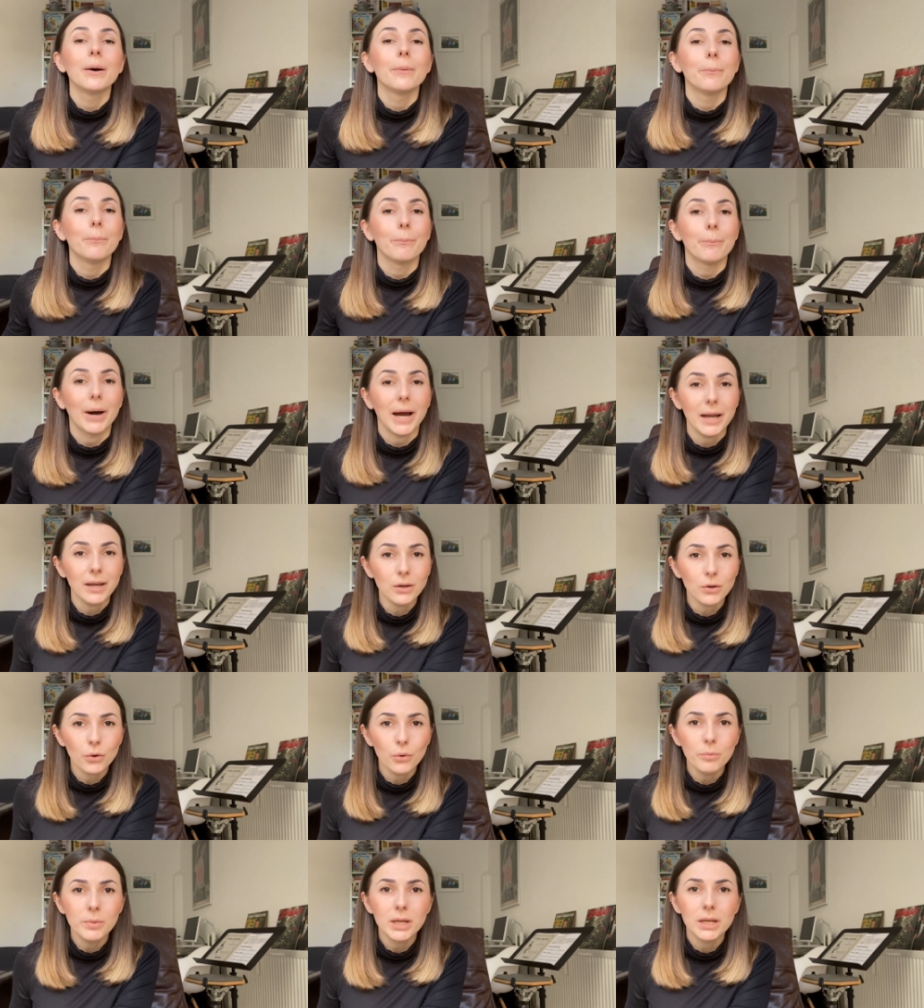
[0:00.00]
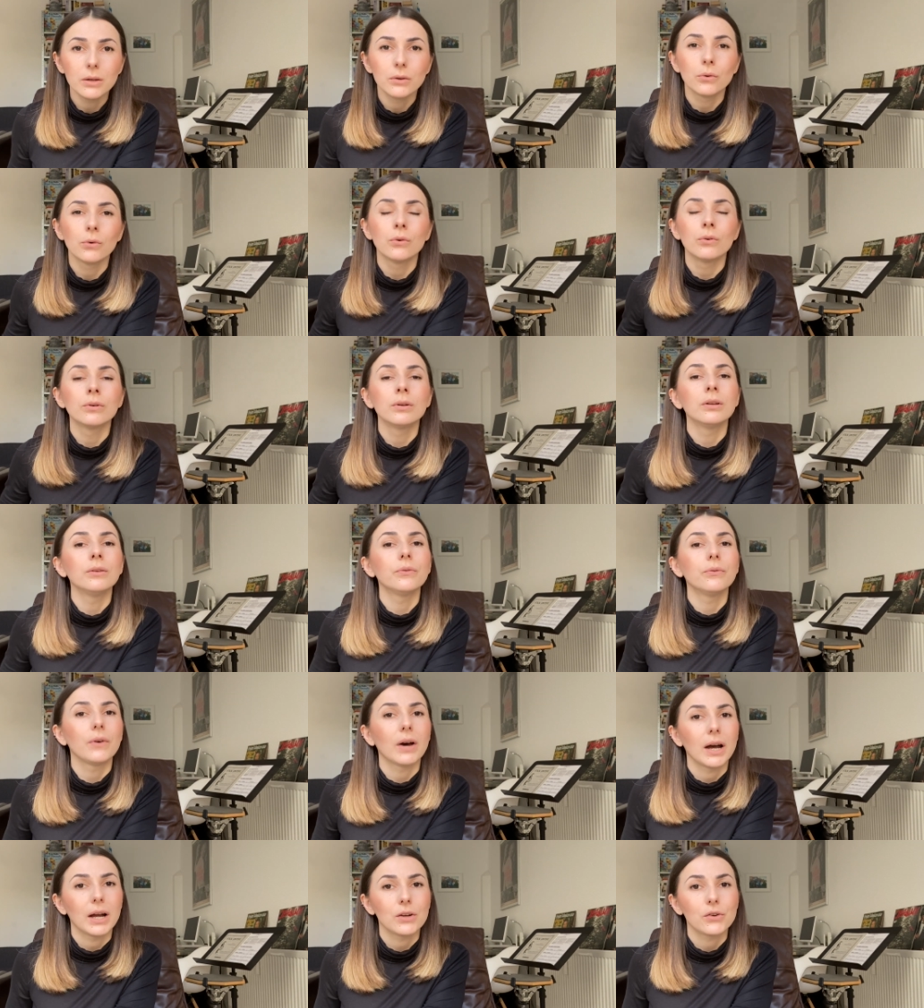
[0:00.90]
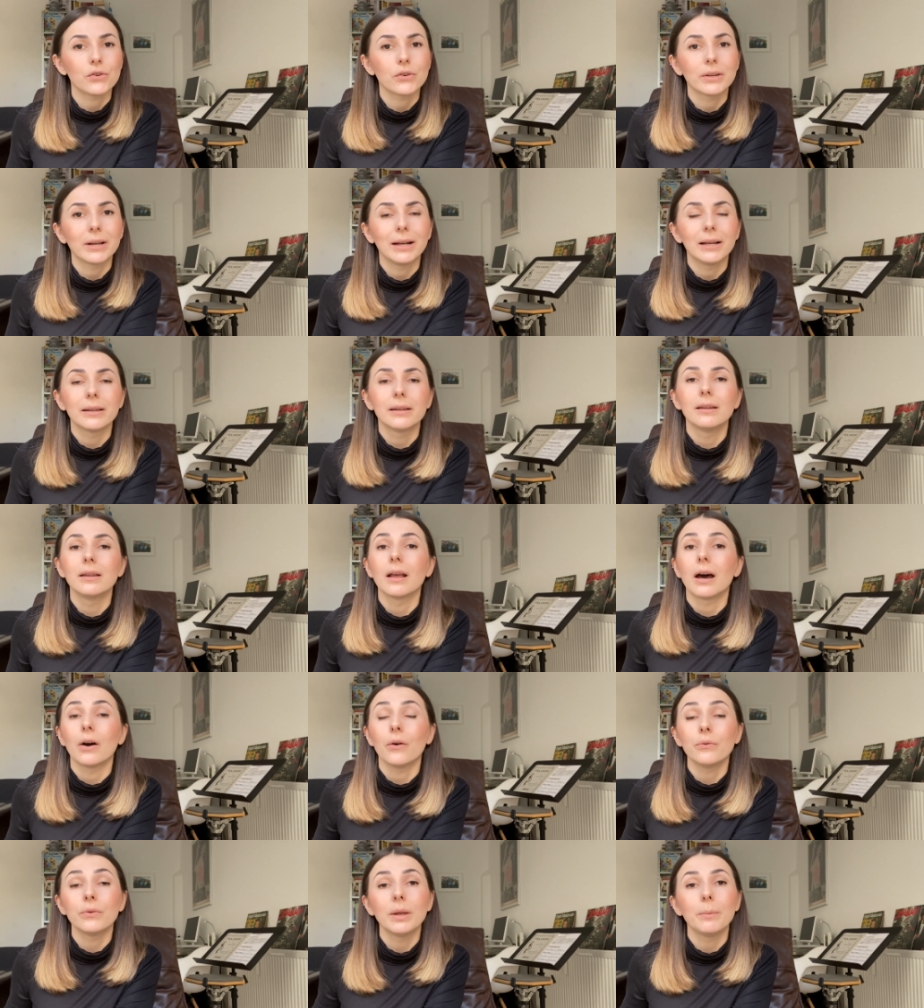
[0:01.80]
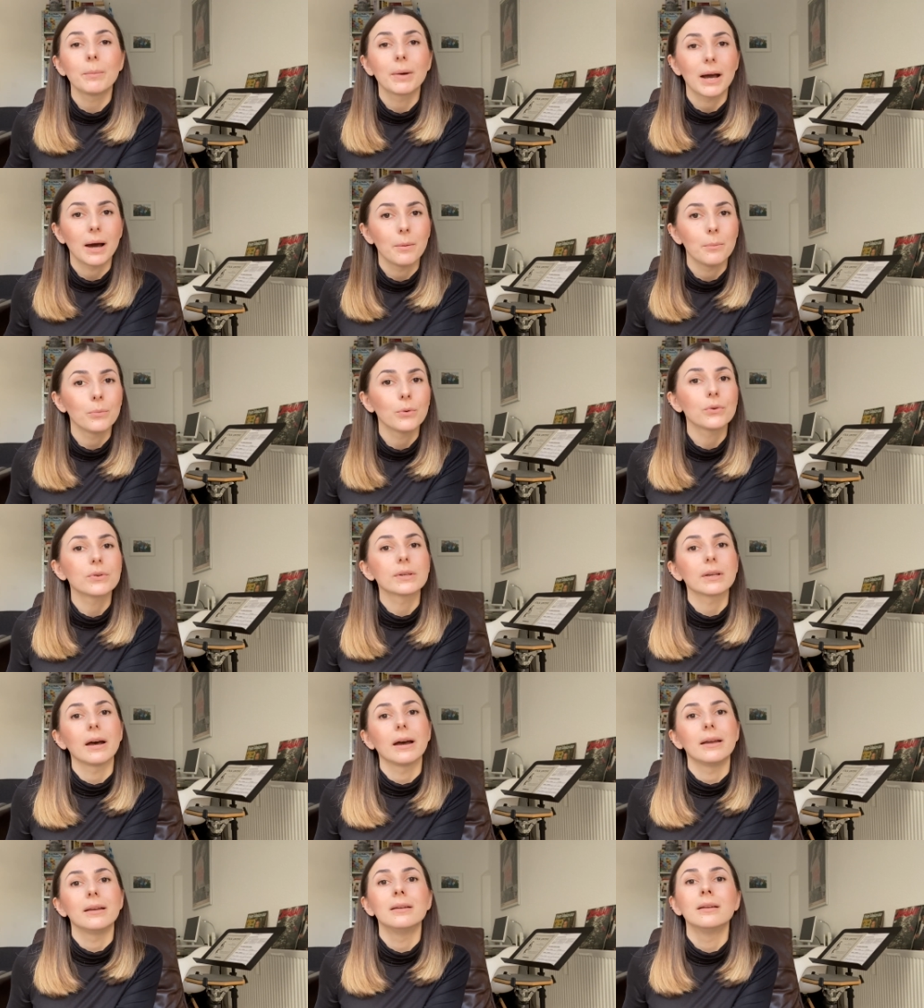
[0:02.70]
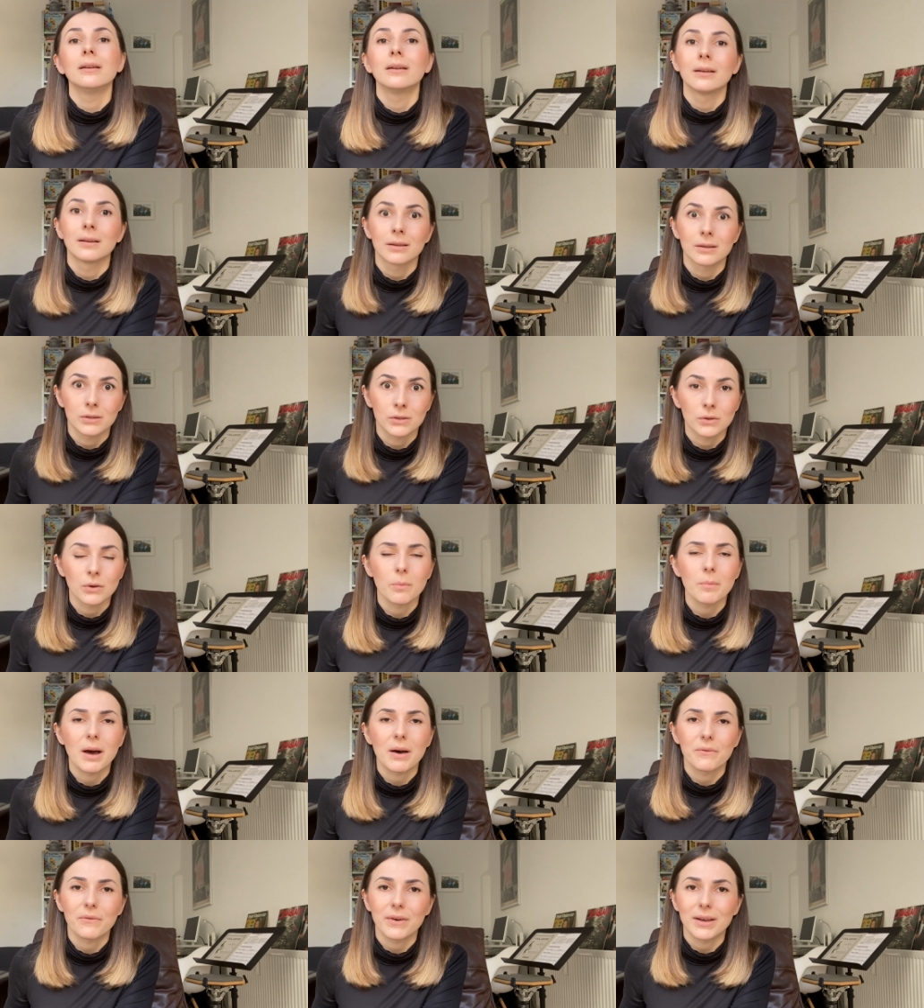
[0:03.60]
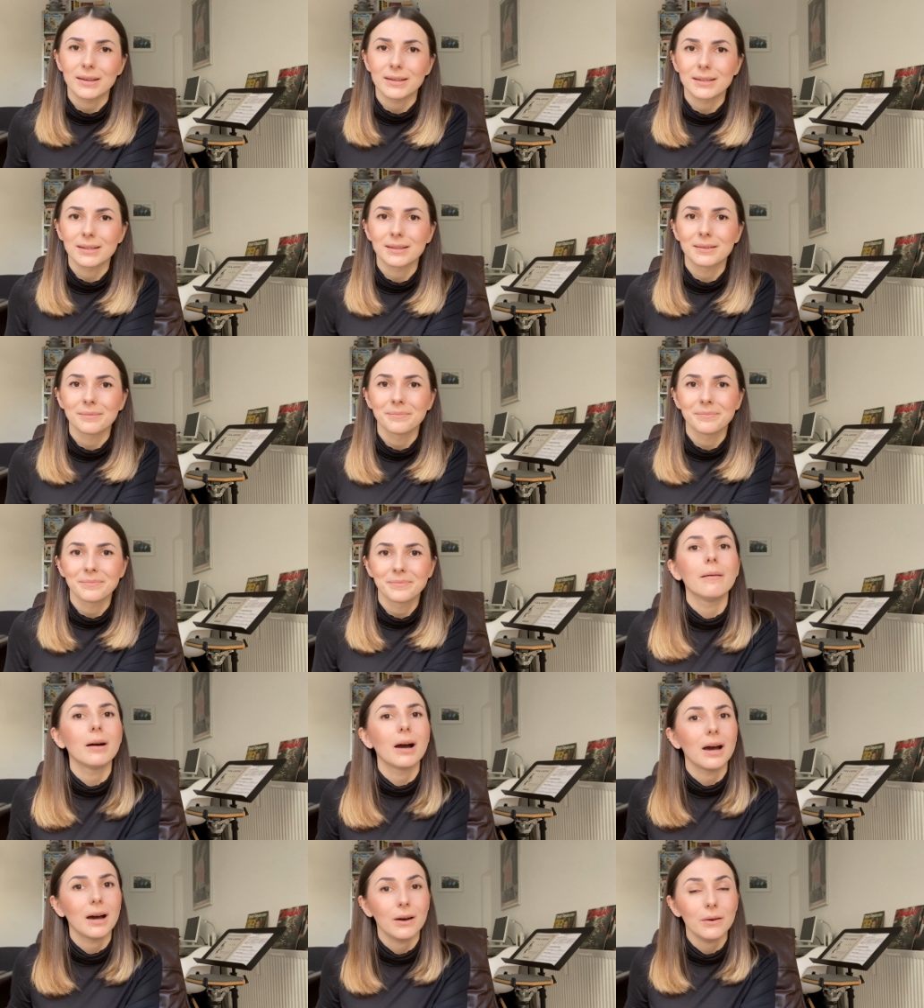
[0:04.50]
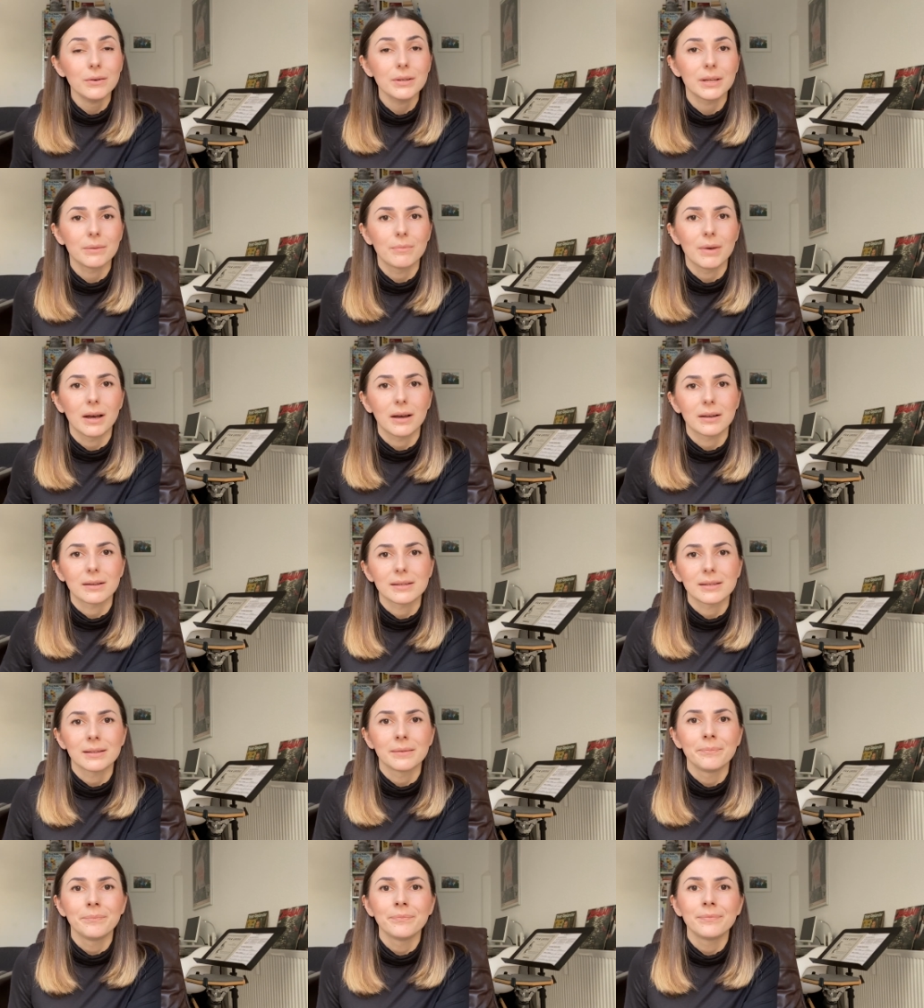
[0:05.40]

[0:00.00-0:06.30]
meiner Kommilitonen veranstalten auf dem Campus ein Sommerfest. Audimax.